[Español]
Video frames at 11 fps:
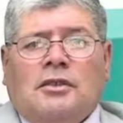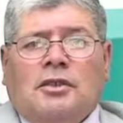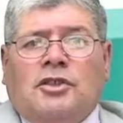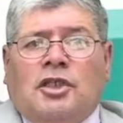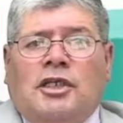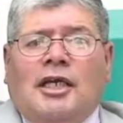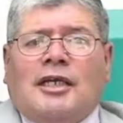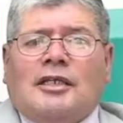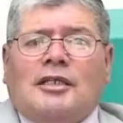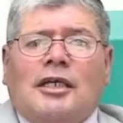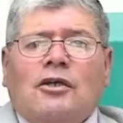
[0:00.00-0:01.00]
Y tenían que
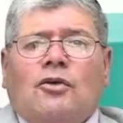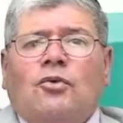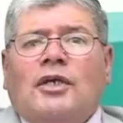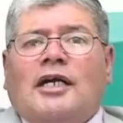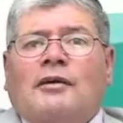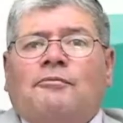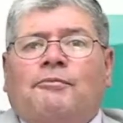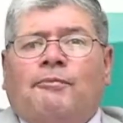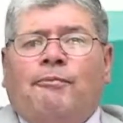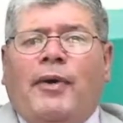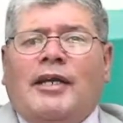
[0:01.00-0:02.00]
andar ellos con una
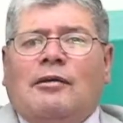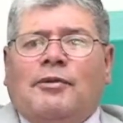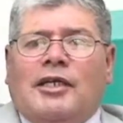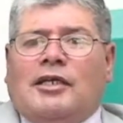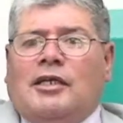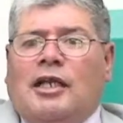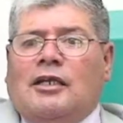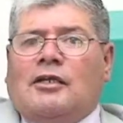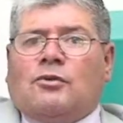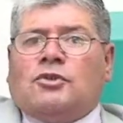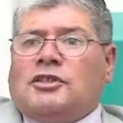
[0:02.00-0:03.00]
campana para que al
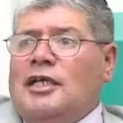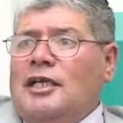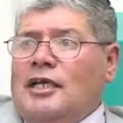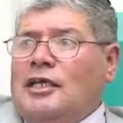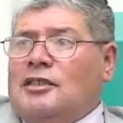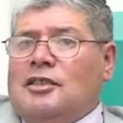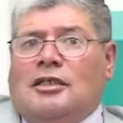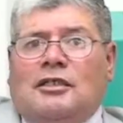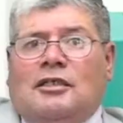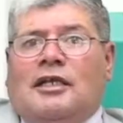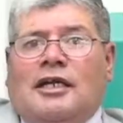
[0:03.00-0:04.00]
escuchar la
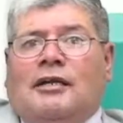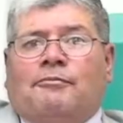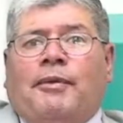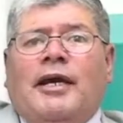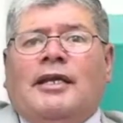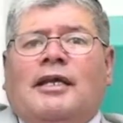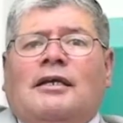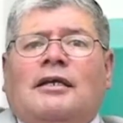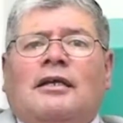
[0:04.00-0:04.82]
gente la campana,